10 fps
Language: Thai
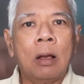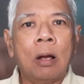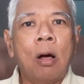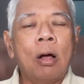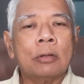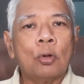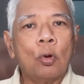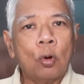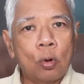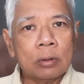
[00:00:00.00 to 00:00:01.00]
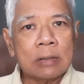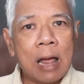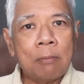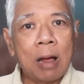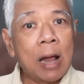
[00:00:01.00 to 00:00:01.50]
ข้อตกลง
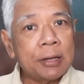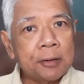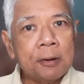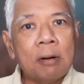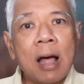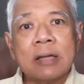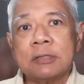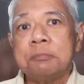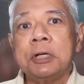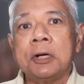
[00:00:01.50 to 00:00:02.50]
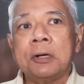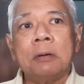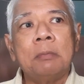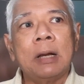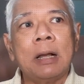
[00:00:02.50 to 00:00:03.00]
ตาม Article ห้าสิบเอ็ดหรือ
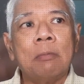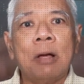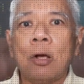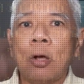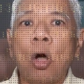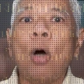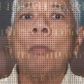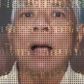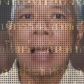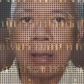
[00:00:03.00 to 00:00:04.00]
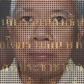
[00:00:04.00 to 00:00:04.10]
เหมือนกับว่าข้อบังคับ